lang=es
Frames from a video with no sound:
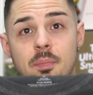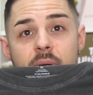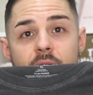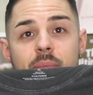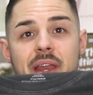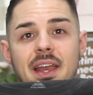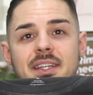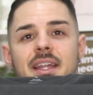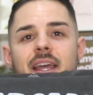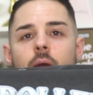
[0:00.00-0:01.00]
Pero mirar
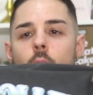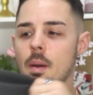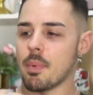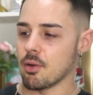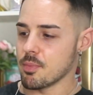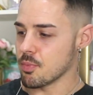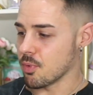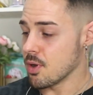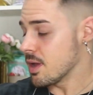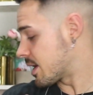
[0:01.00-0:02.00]
esta que guapa, lo
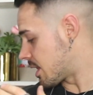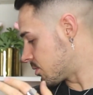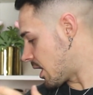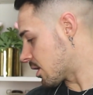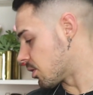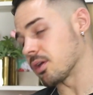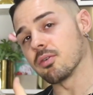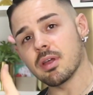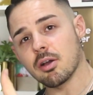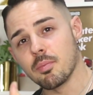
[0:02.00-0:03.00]
mismo. Cada una la he
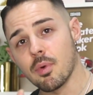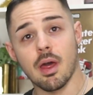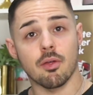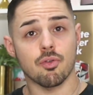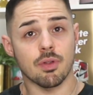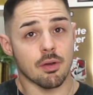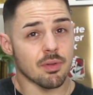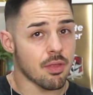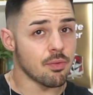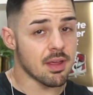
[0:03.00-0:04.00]
cogido, una con morados, una
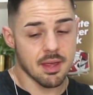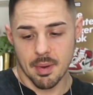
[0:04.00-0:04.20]
con azules y